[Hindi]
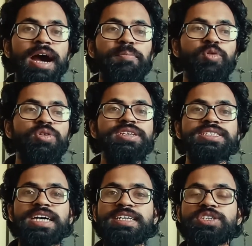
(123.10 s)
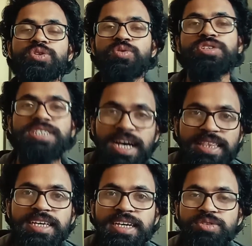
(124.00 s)
अब कोई इंसान जिसको वो चीज़
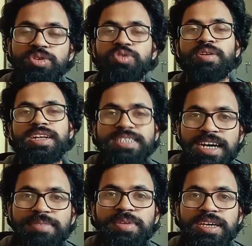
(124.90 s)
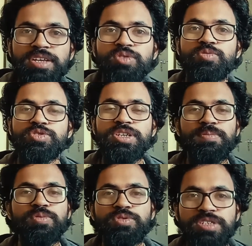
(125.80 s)
आती है जो कि तुम्हारे साथ में ही है तुम उससे
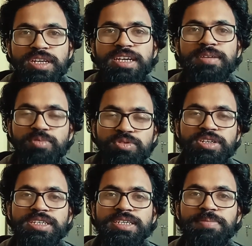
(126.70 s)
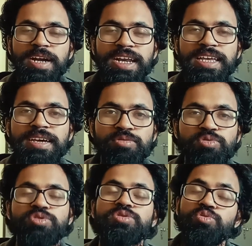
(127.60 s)
पूछने पूछने से बेटर ये
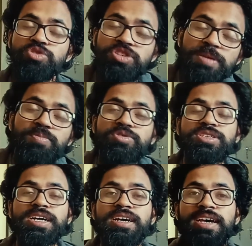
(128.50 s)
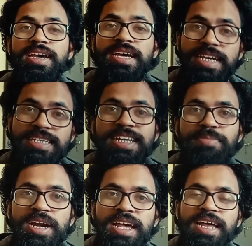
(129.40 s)
उस उससे पूछना
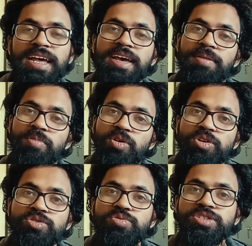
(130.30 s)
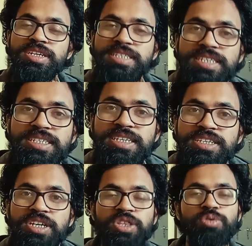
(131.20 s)
इसलिए बेटर है बिकॉज तुम उससे डिस्कस
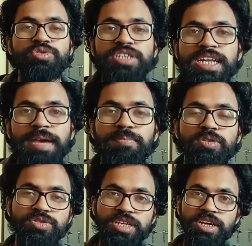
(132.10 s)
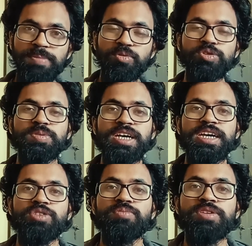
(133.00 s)
कर सकते हो उसी टाइम पर उसने एक अप्रोच
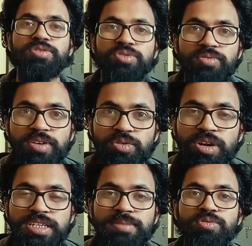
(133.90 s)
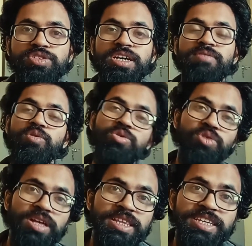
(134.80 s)
बताई है तुमने उसको फिर थोड़ा सा पूछा वो
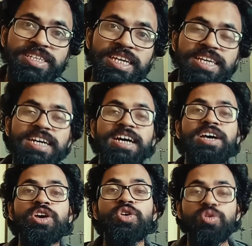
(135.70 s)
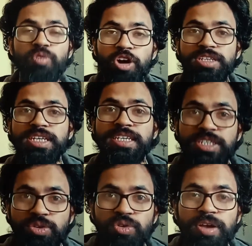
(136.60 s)
थोड़ा सीखेगा तुम और ज़्यादा
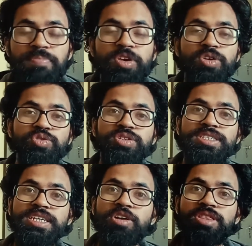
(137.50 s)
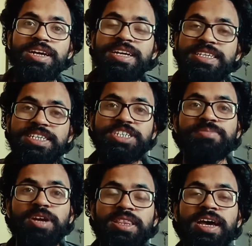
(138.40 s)
सीखोगे सो इससे क्या होता है
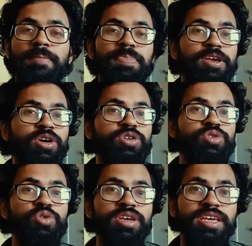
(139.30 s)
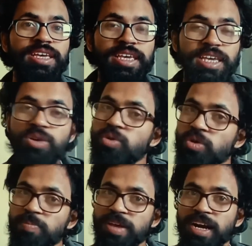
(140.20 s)
डिस्कशन बढ़ता है सो ईगो
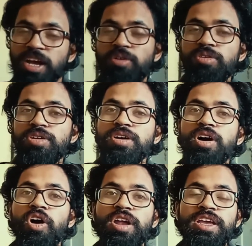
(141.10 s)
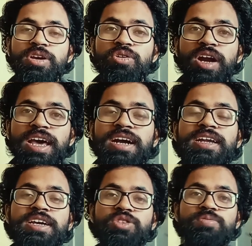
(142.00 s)
को अपने हटाओ और ईगो हटा
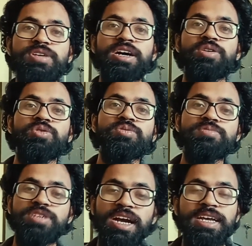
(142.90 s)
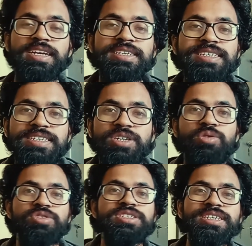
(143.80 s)
करके तुम क्या करो तुम जाके डिस्कस
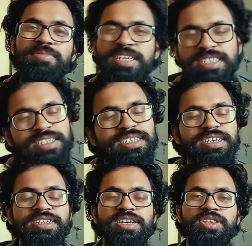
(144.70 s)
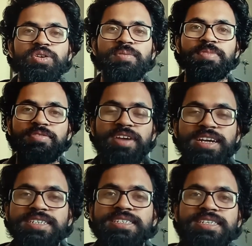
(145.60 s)
करो जिससे भी डिस्कस कर सकते हो अपने
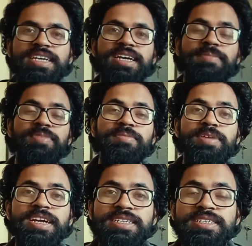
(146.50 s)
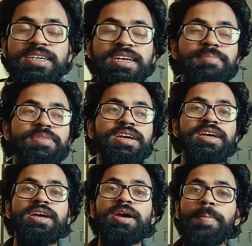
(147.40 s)
फ्रेंड्स से अपने मेट से अपने
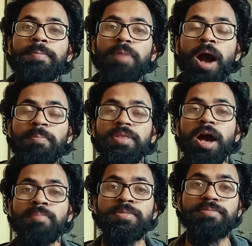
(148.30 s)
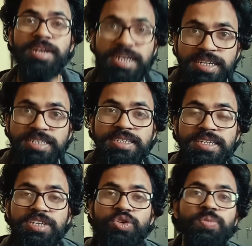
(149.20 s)
अपने अपने मेंटर्स
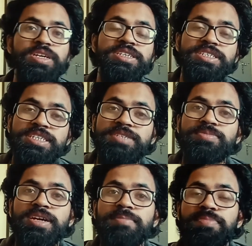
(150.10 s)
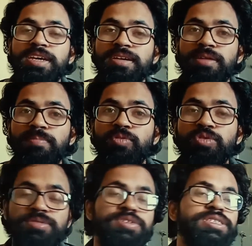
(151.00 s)
से जो भी इस चीज़ में अपने
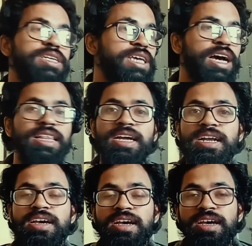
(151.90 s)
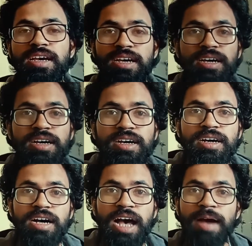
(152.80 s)
आपको समझते हैं कि हाँ दैट
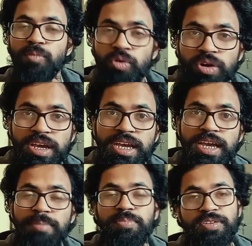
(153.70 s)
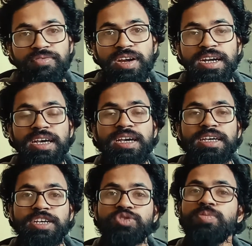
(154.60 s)
आई एम ओके आई एम
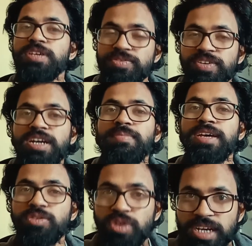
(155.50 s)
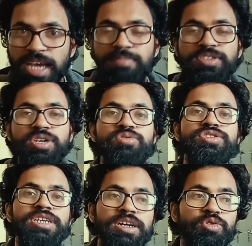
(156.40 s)
परफेक्ट या जो भी इस फील्ड में थोड़ा टाइम से
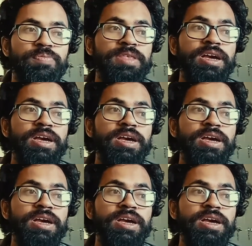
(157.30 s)
उनसे करो